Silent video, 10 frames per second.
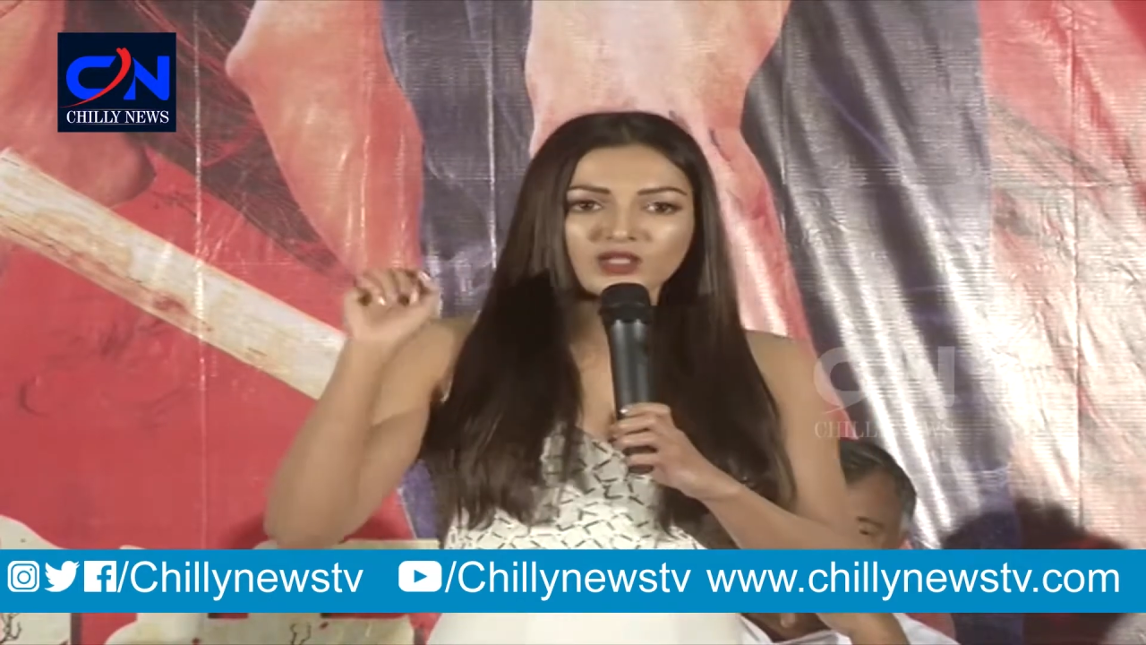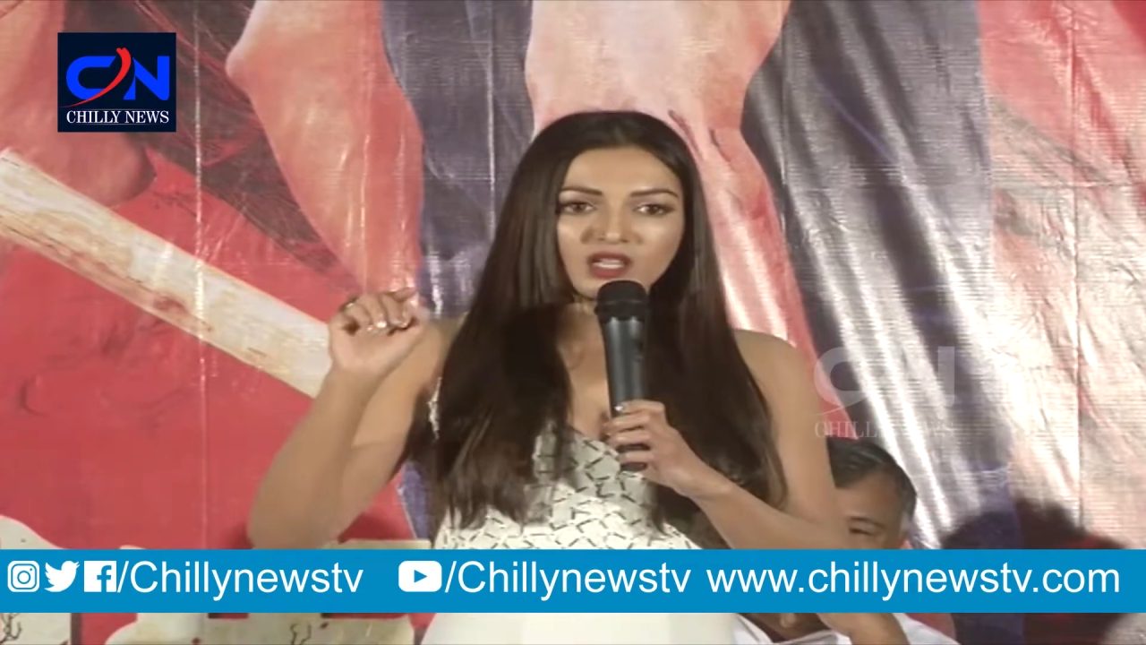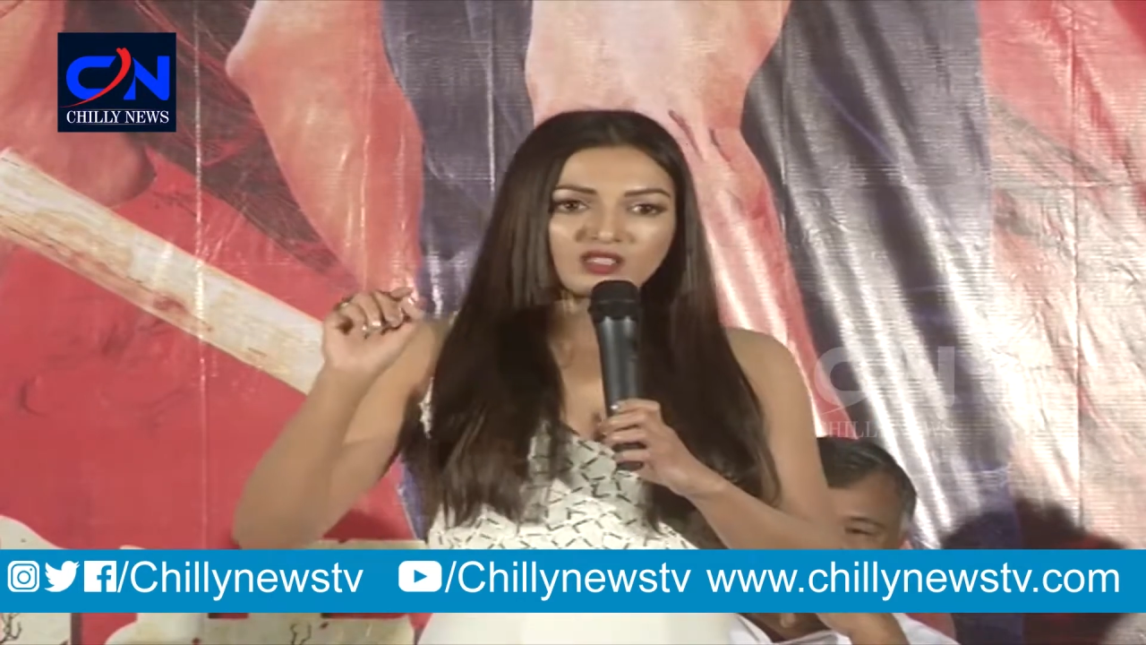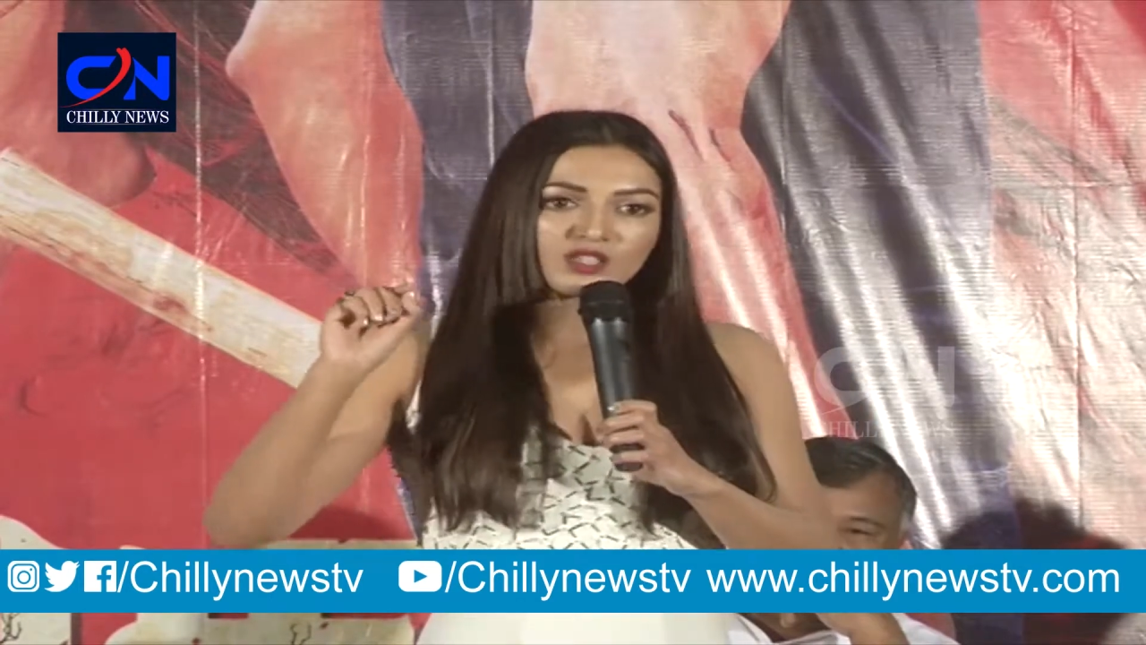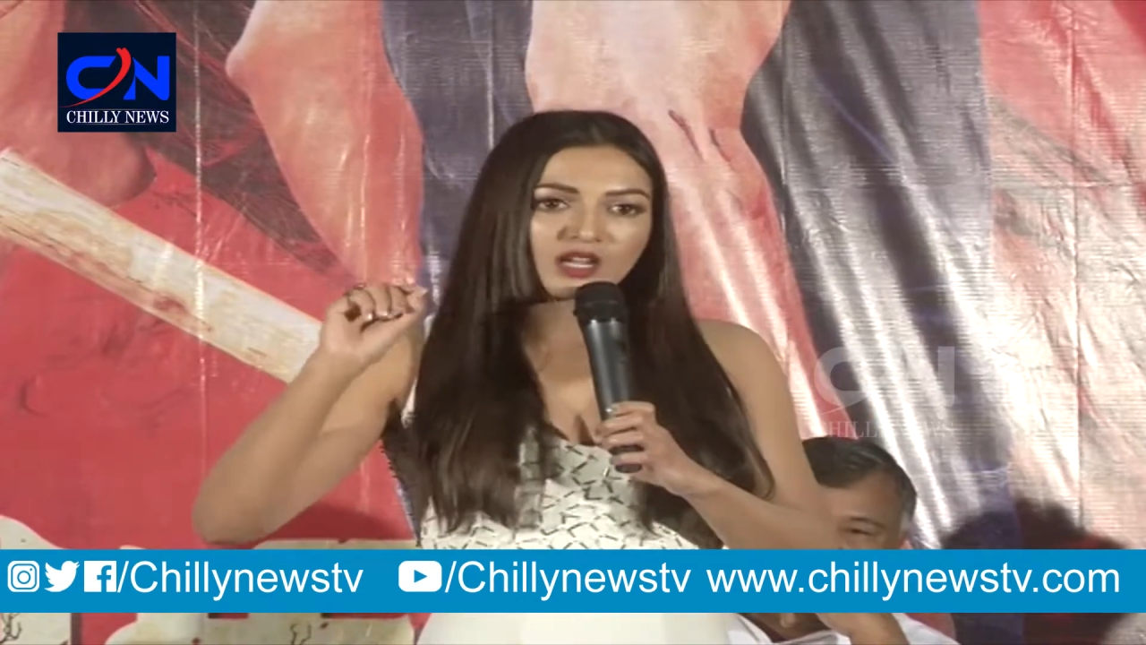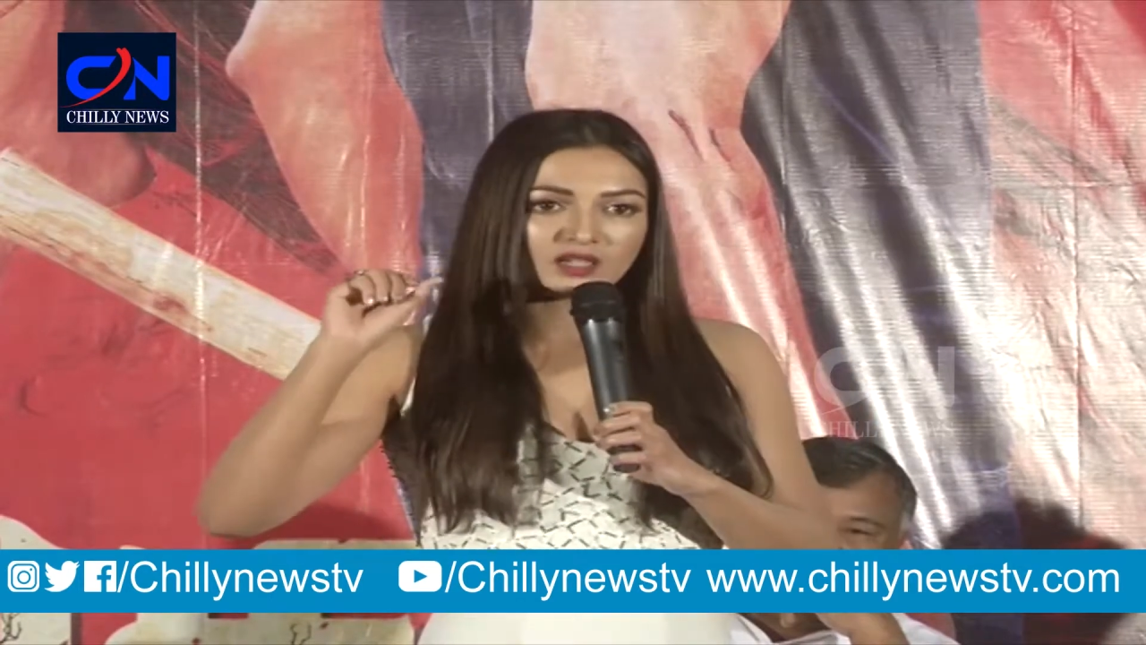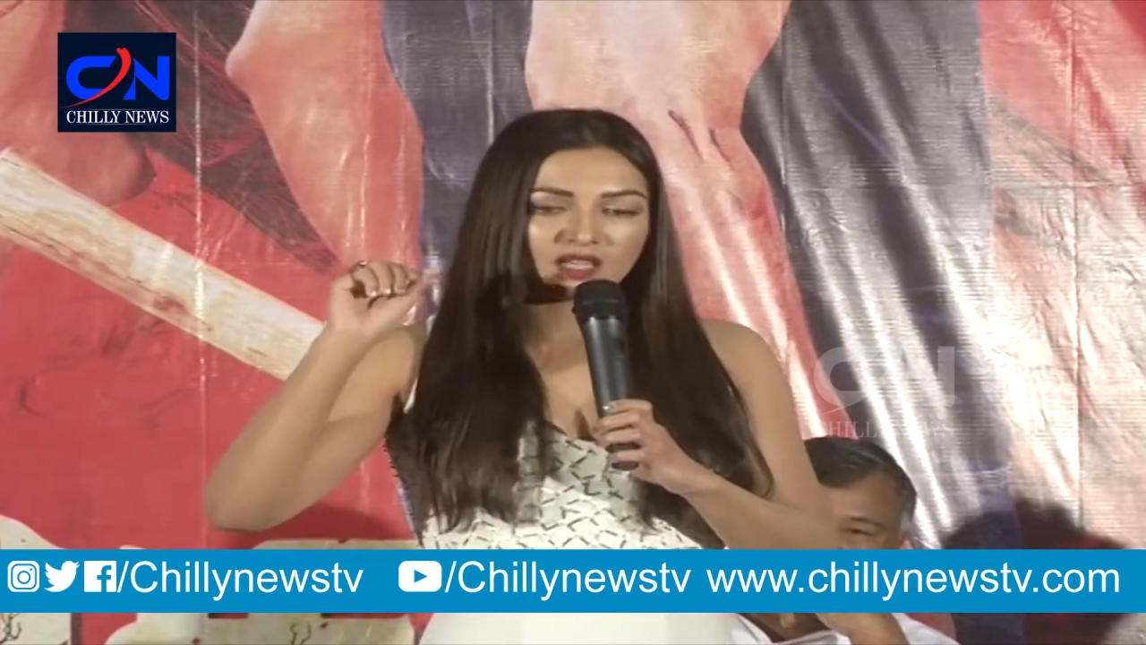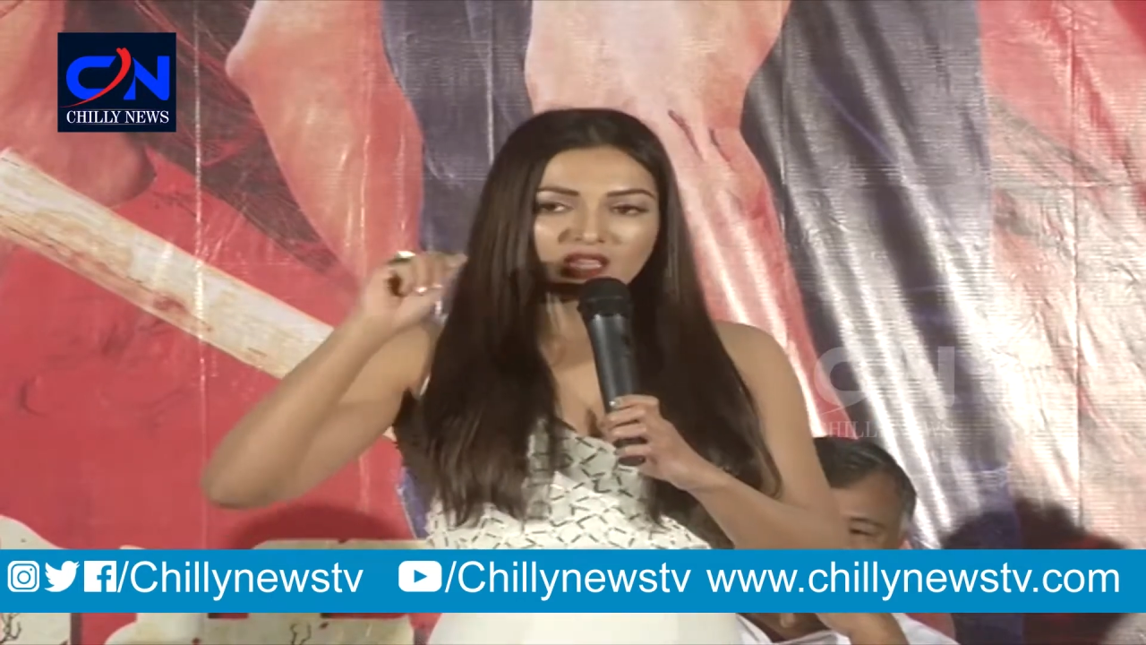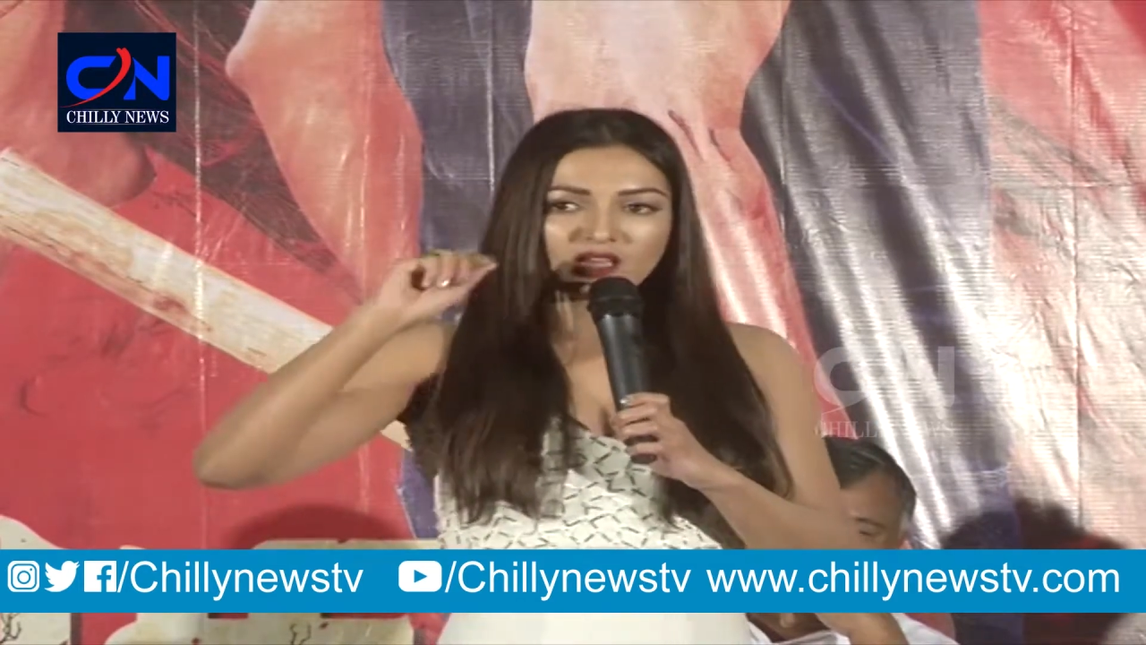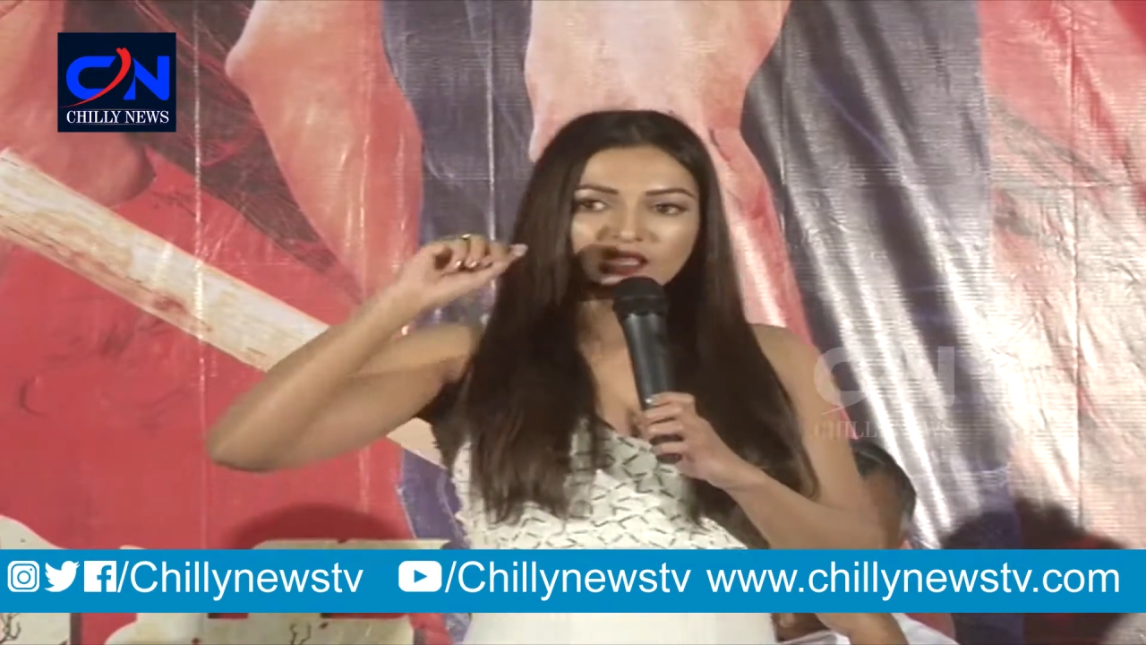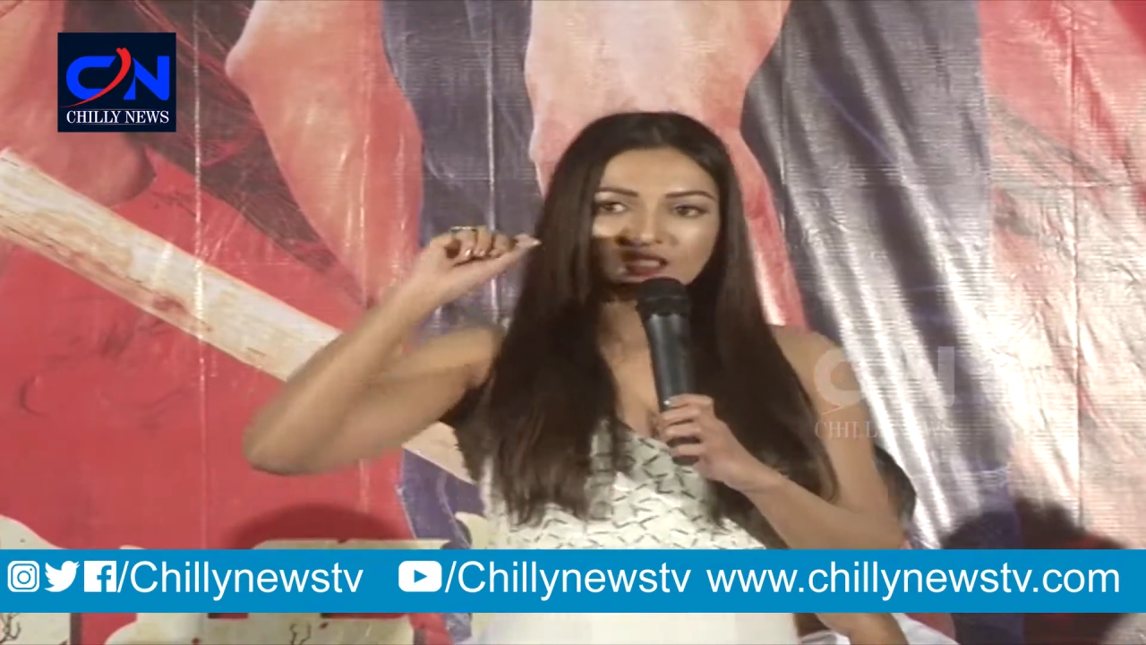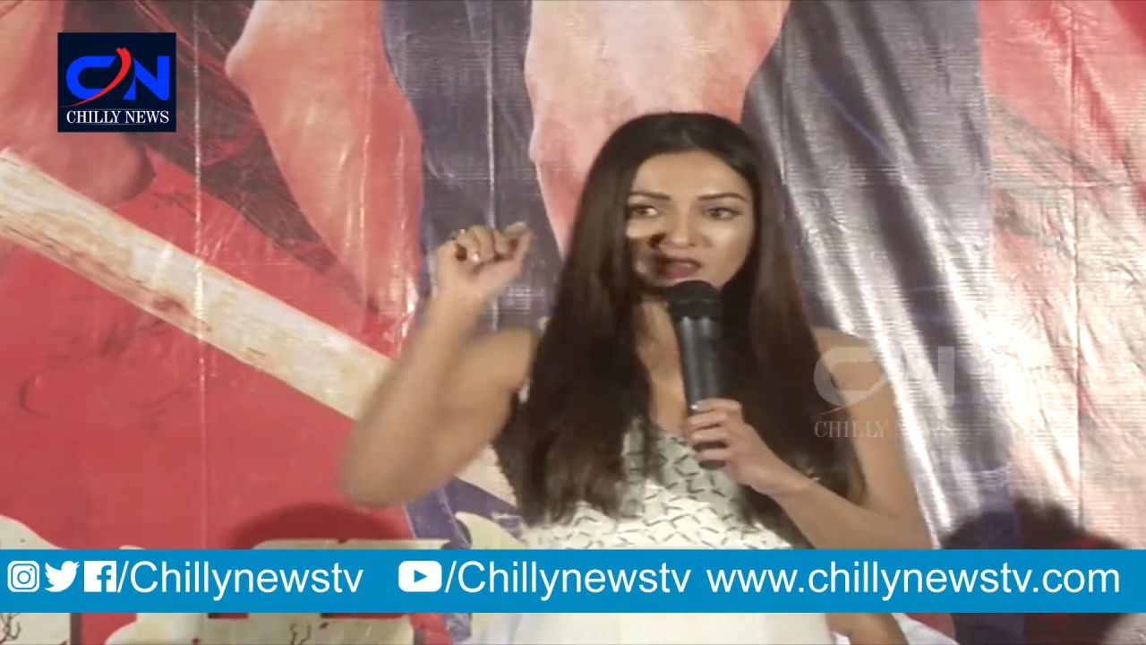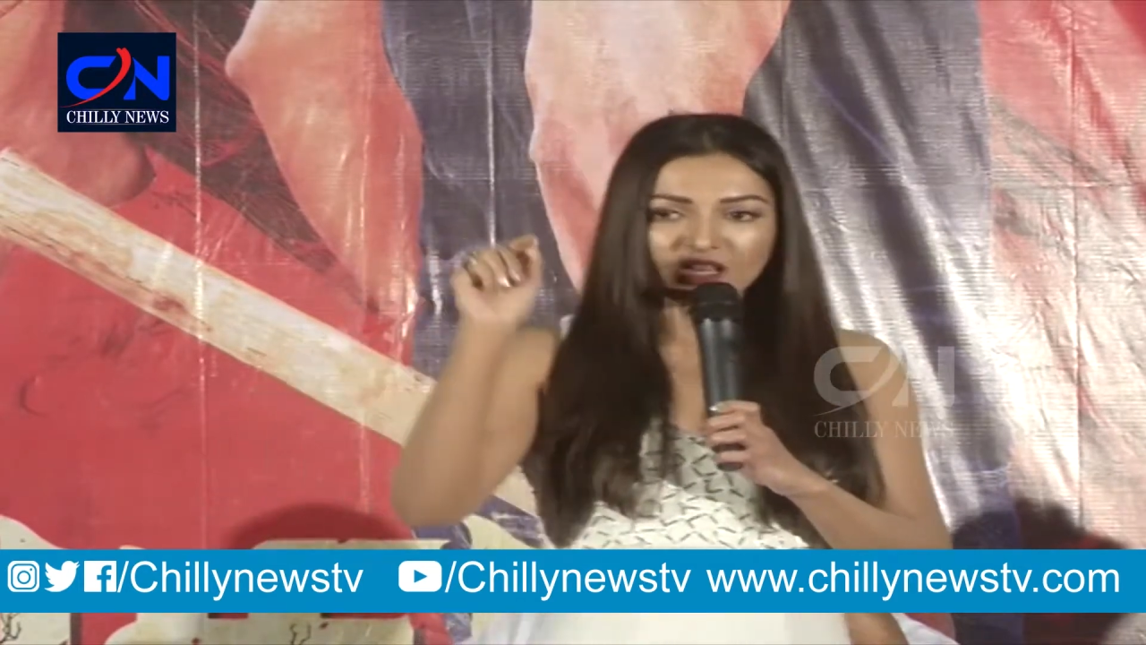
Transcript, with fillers: టచ్ అంటే అది